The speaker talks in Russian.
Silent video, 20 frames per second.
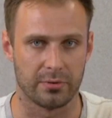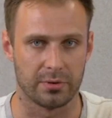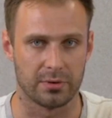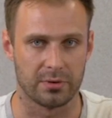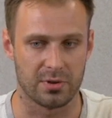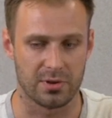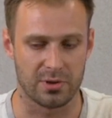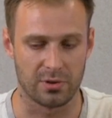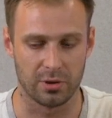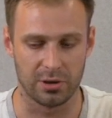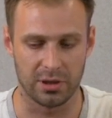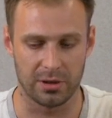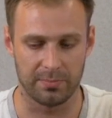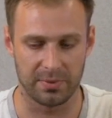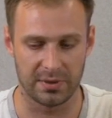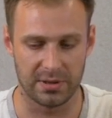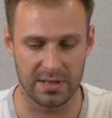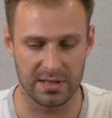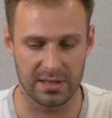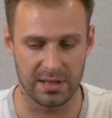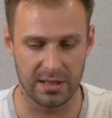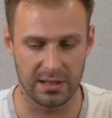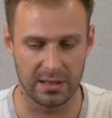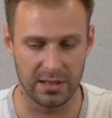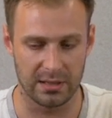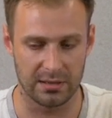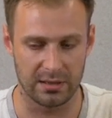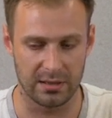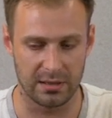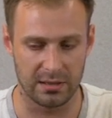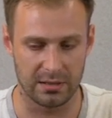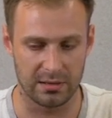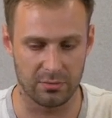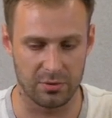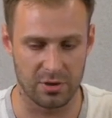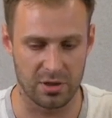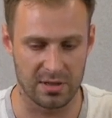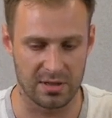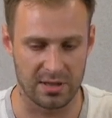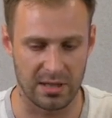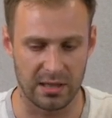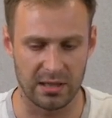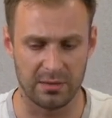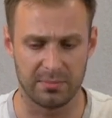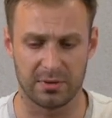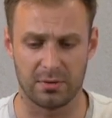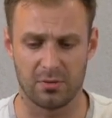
Вот слота под SD нет, и это очень странно,